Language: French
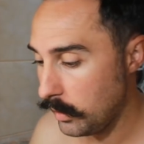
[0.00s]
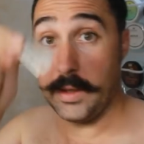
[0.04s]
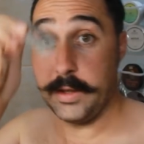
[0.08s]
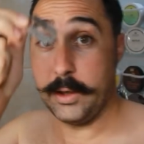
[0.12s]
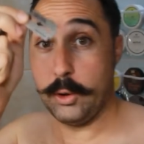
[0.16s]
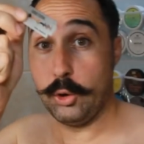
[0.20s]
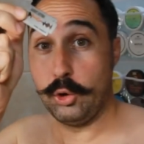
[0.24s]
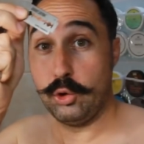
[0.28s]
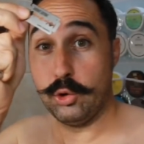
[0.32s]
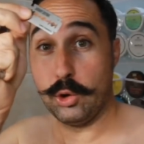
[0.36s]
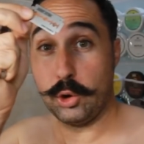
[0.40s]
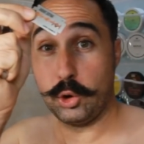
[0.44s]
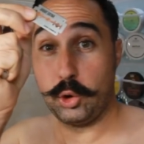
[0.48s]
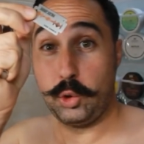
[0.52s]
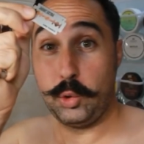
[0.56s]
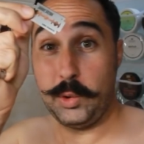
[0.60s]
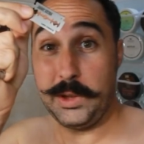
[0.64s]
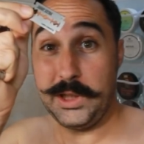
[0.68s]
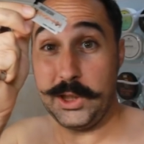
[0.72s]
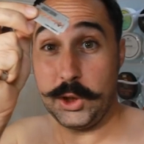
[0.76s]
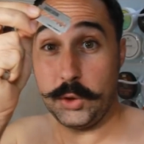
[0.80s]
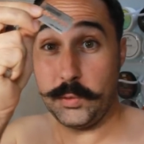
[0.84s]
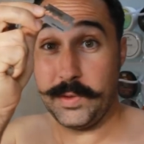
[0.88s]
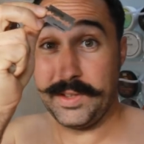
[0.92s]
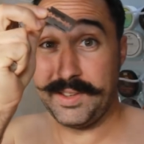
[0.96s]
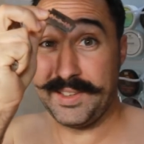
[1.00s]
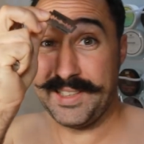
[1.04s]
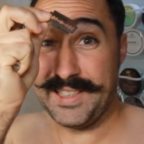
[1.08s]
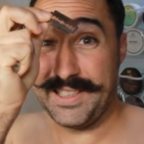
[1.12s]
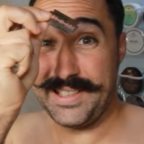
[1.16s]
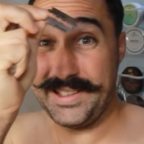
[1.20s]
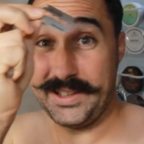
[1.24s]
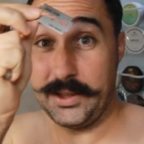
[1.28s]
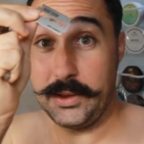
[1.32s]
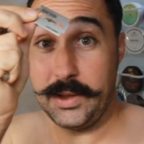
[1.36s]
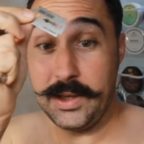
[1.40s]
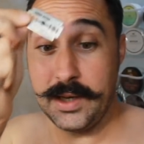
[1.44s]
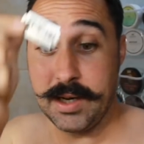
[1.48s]
Et aujourd'hui, je vais
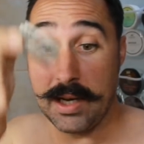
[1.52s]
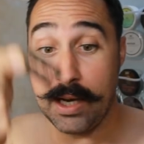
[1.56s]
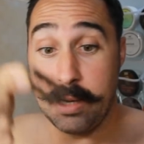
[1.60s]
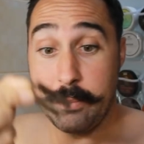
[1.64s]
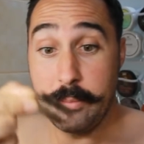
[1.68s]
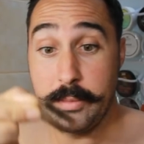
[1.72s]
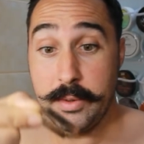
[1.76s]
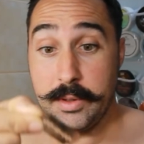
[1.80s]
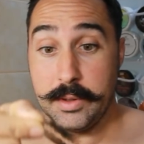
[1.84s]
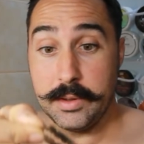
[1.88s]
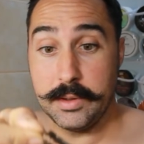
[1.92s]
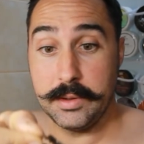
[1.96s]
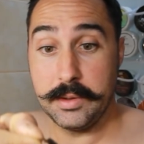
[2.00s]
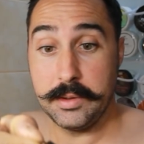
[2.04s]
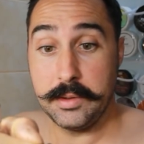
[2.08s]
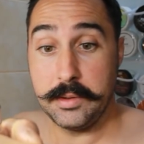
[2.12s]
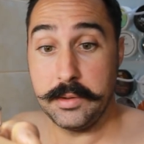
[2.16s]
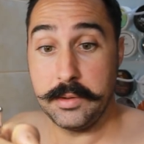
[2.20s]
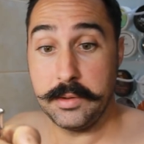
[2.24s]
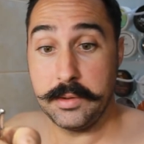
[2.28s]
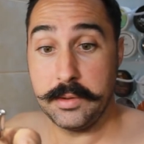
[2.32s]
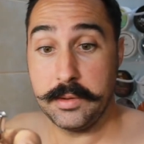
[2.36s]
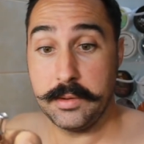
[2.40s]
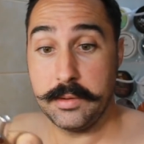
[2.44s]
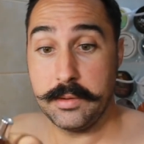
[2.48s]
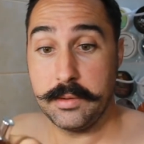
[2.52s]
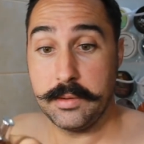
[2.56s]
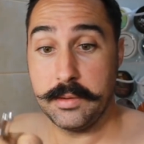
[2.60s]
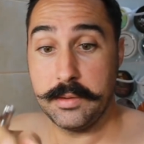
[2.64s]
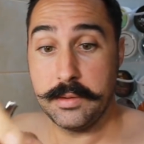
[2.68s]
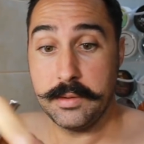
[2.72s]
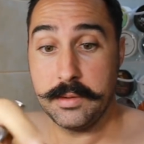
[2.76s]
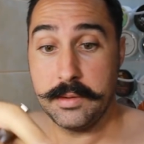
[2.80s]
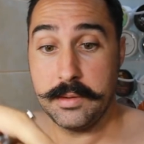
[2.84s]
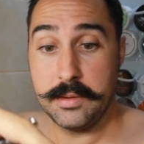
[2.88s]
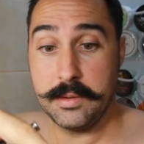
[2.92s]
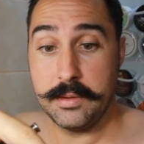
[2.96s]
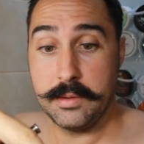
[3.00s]
tester une lame
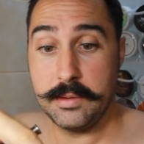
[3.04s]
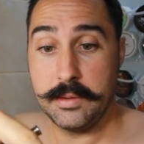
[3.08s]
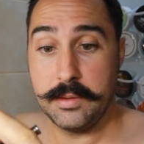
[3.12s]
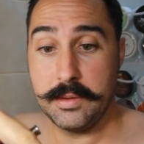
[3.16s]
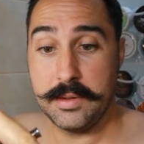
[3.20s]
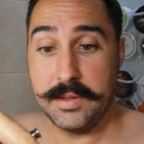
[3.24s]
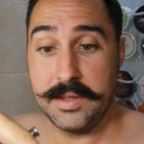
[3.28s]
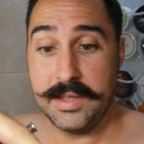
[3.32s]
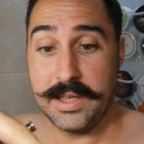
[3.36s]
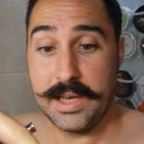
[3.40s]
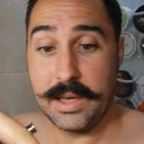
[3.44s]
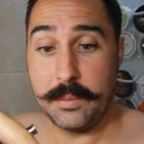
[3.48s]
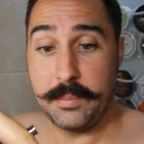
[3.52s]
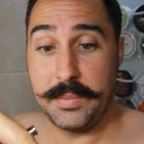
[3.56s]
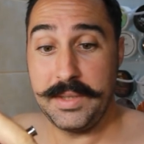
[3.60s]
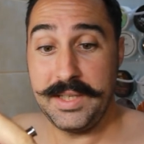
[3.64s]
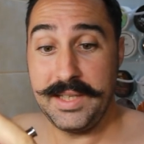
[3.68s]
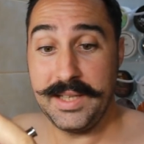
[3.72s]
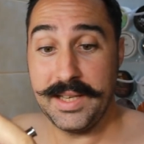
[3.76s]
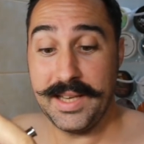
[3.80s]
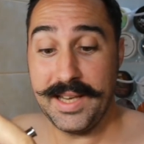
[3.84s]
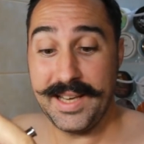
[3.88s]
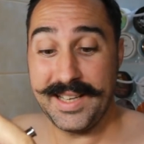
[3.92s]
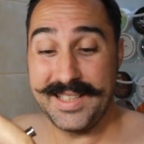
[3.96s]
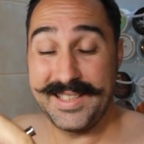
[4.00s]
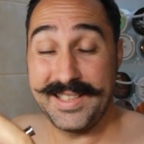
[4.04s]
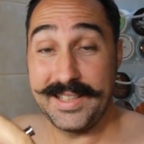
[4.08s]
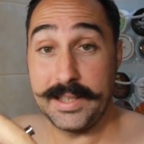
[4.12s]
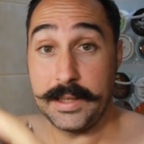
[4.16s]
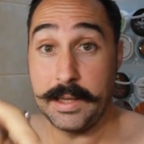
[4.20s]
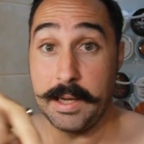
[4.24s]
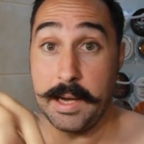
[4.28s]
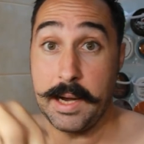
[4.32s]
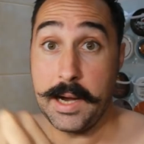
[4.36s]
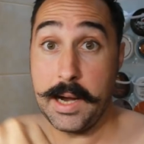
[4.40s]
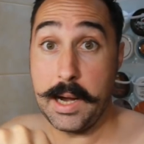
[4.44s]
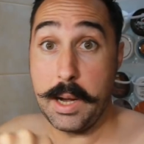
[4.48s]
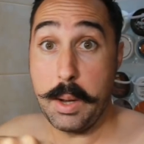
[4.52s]
Derby
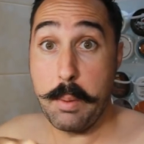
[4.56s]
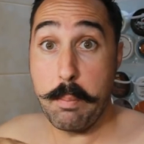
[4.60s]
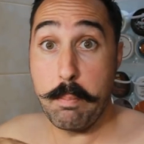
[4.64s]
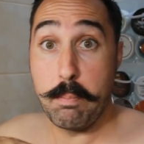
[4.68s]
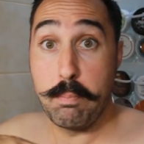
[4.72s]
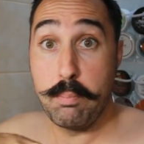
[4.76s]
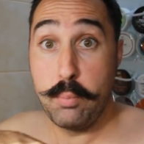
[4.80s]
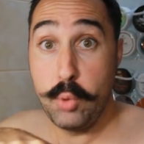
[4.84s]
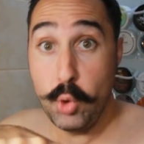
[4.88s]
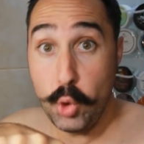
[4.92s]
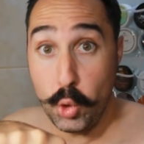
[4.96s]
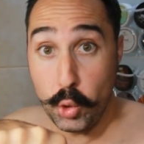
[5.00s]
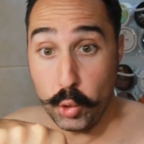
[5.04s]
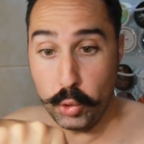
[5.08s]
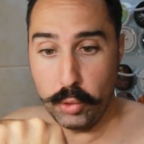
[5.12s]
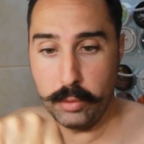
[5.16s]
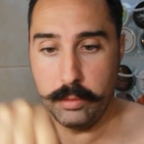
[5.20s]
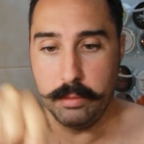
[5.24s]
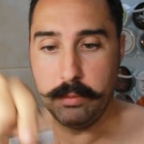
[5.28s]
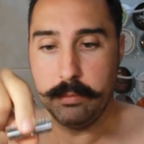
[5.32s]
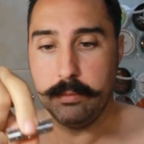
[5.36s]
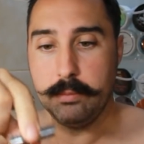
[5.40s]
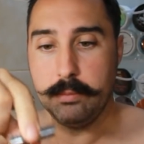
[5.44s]
Extra Bleu.